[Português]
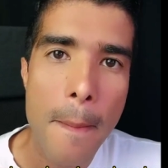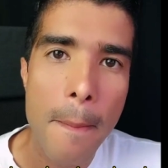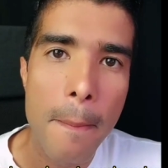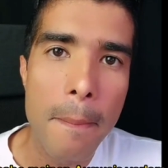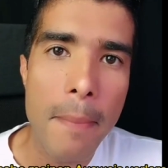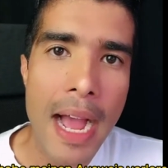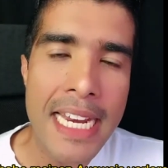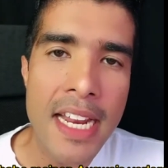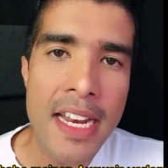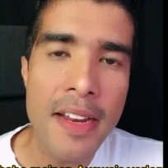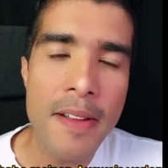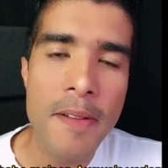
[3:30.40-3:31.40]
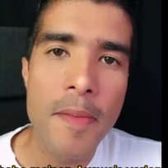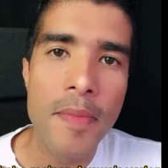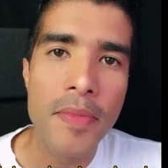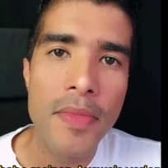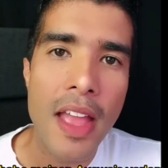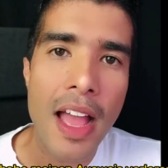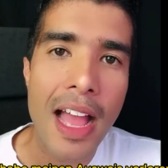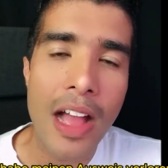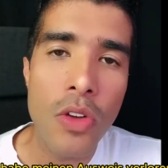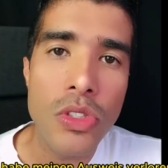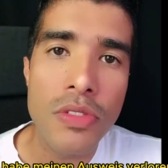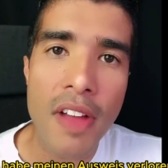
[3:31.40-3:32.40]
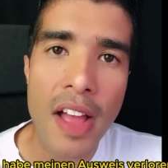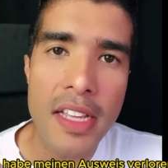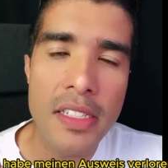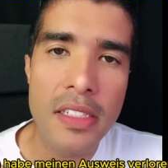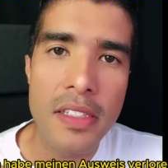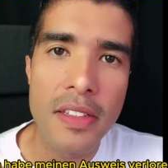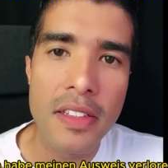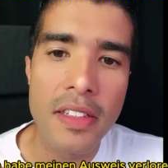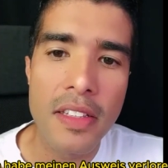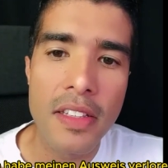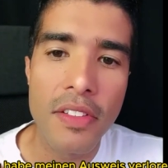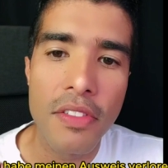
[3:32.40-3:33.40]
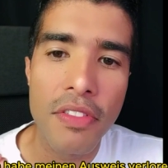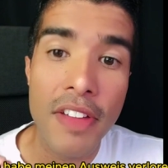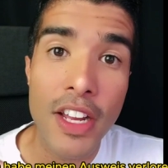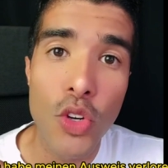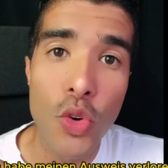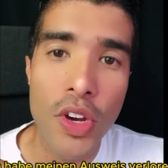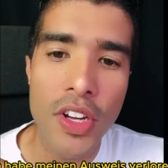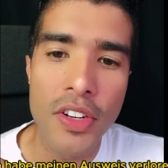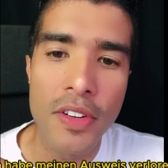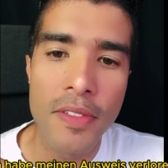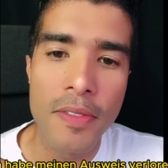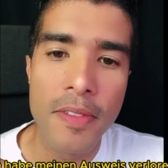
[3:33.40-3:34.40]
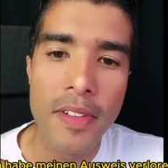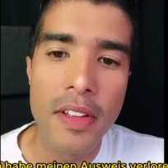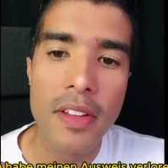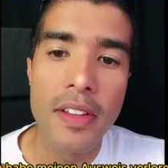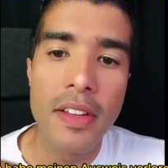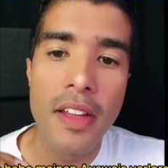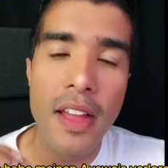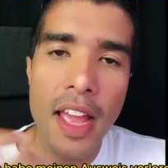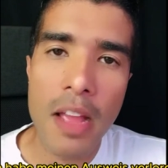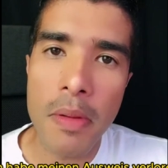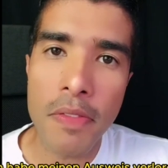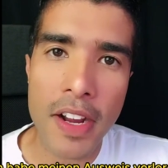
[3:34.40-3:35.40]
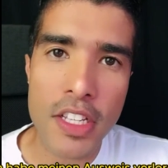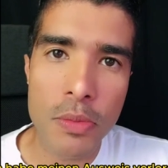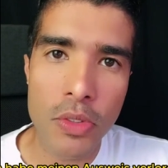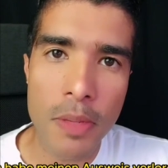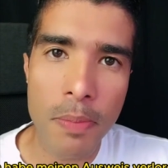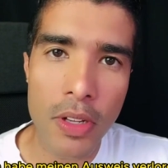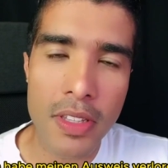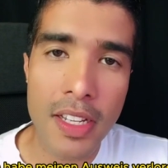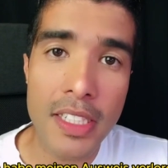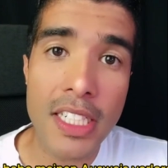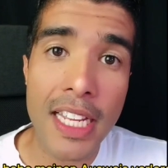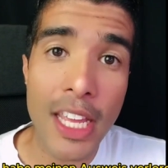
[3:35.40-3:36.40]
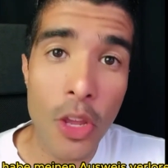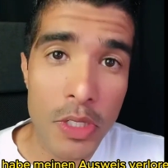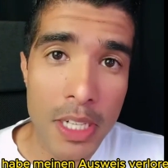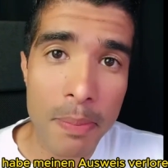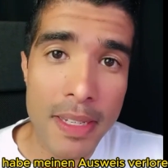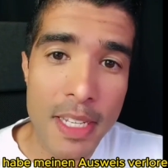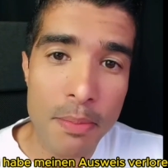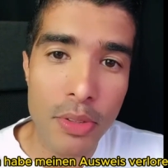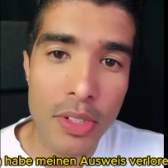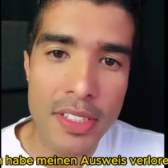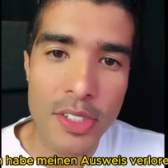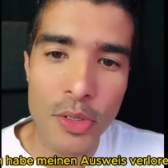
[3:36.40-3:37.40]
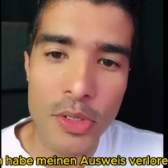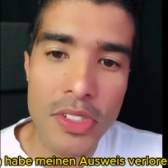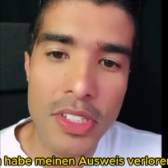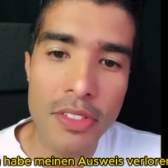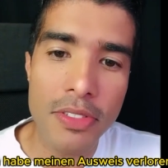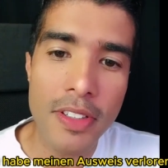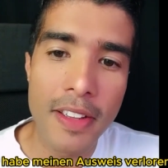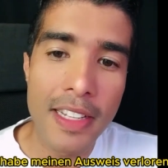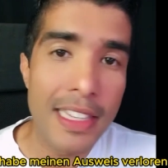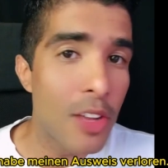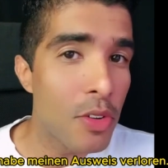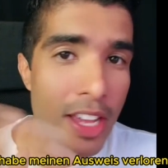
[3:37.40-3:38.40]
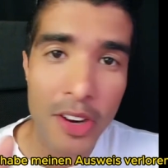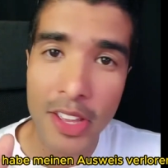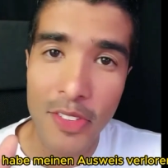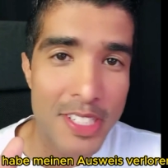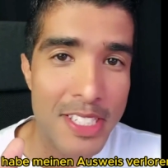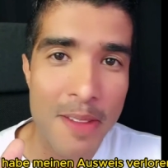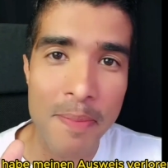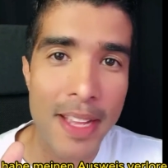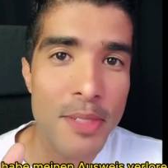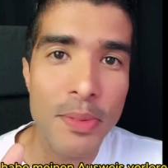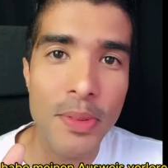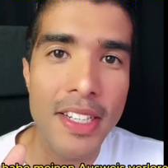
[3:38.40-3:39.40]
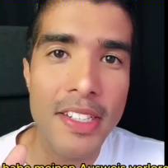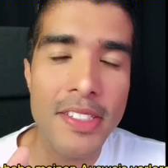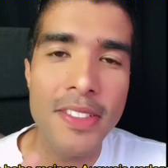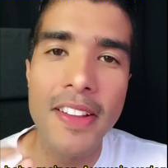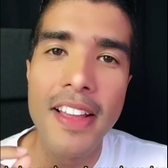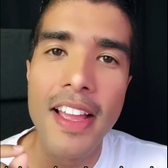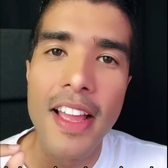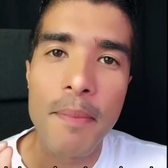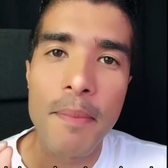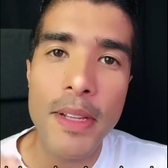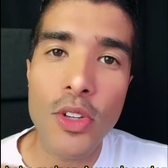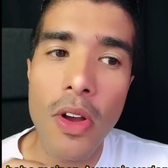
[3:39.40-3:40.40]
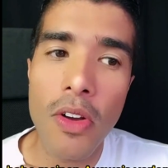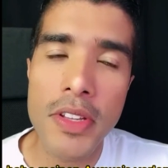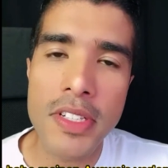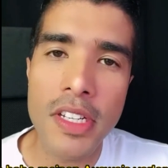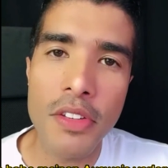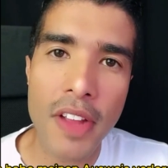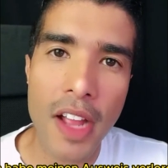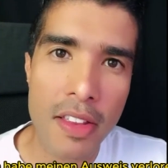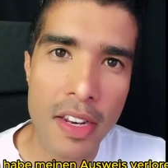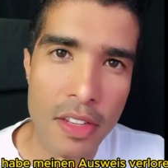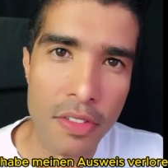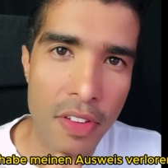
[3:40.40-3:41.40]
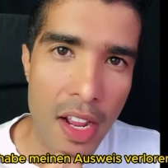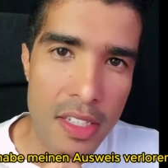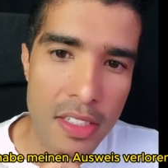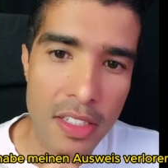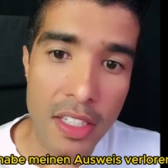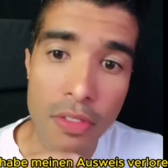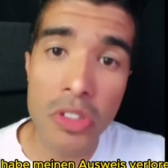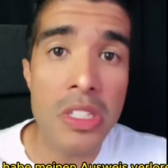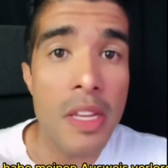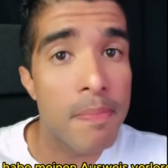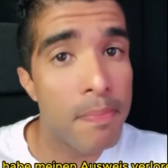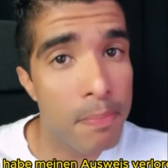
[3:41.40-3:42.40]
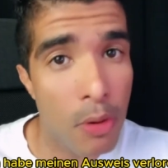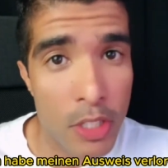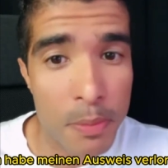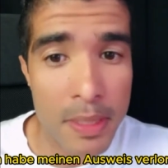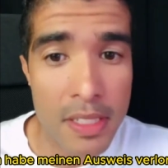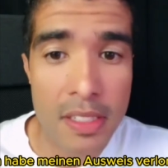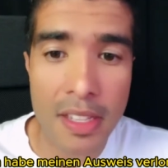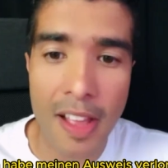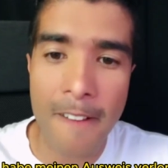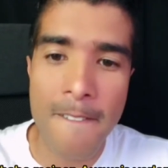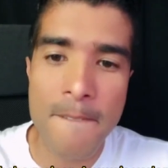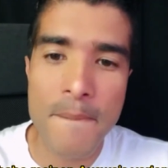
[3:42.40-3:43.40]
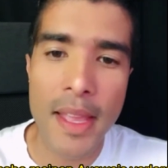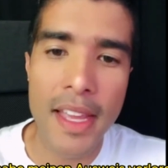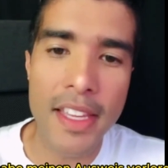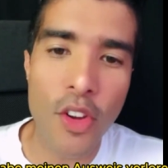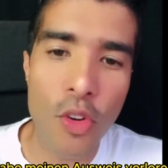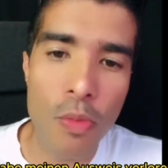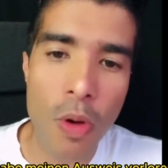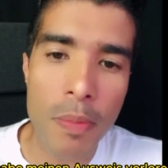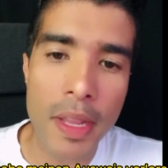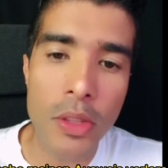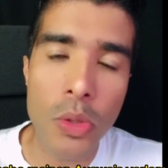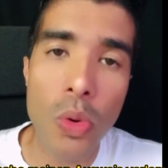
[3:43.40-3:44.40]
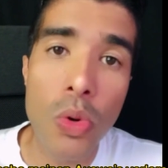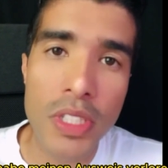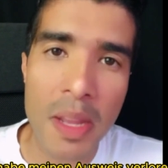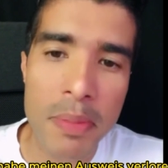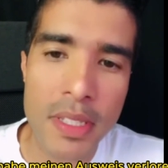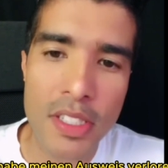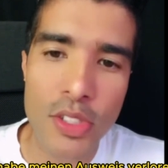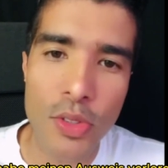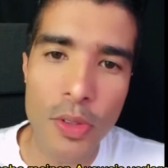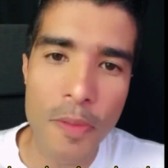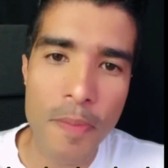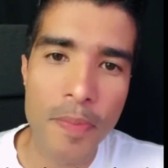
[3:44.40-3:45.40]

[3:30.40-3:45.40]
meinen Ausweis verloren. É uma frase muito importante, eu já passei por isso, inclusive, não quero que você passe por isso, mas qual, qual é o significado dessa frase que você pode precisar em algum momento ou já precisou?